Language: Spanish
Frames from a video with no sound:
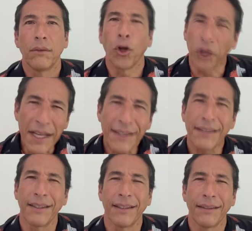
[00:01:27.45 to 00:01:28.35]
Lo
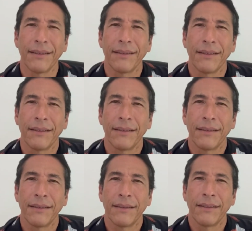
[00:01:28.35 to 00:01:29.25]
triste
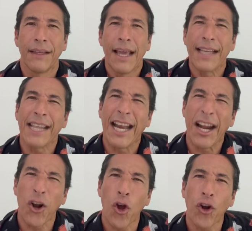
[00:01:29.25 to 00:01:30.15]
es el
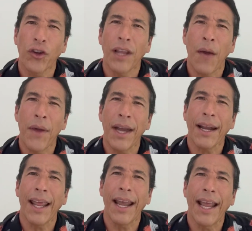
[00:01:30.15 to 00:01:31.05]
error de
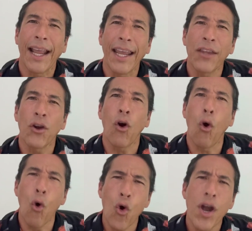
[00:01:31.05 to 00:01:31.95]
haber elegido
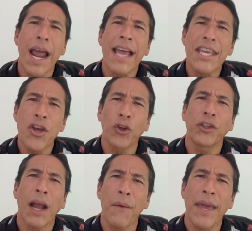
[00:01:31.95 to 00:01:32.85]
una y
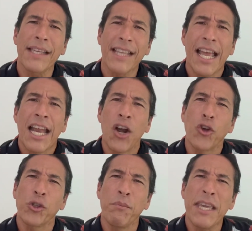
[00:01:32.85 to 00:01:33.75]
otra vez
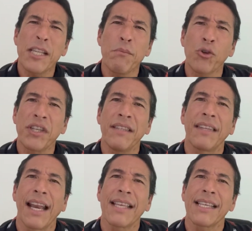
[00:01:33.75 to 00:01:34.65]
los mismos
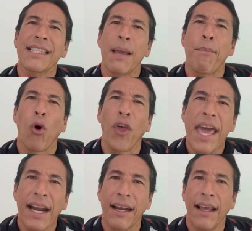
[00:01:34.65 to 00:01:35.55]
intereses de
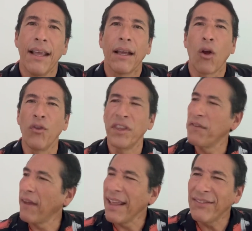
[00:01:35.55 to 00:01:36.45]
poder con
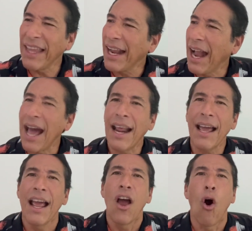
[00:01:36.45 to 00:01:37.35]
diferente
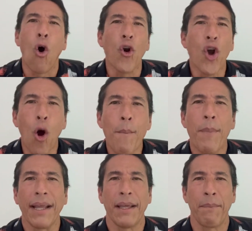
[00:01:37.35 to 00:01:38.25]
cara o
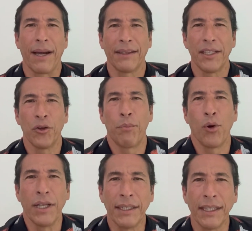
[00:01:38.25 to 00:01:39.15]
nombre de partido
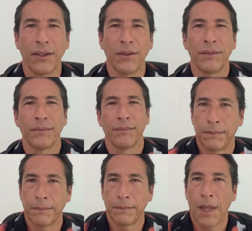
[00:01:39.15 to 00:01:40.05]
político.
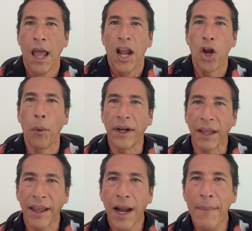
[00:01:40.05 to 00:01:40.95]
Lo
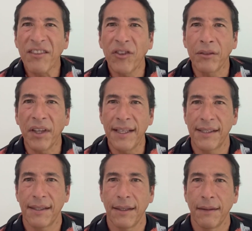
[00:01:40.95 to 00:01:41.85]
verdaderamente
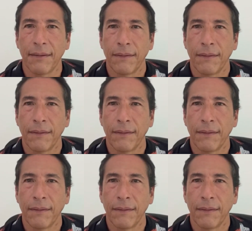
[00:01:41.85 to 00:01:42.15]
triste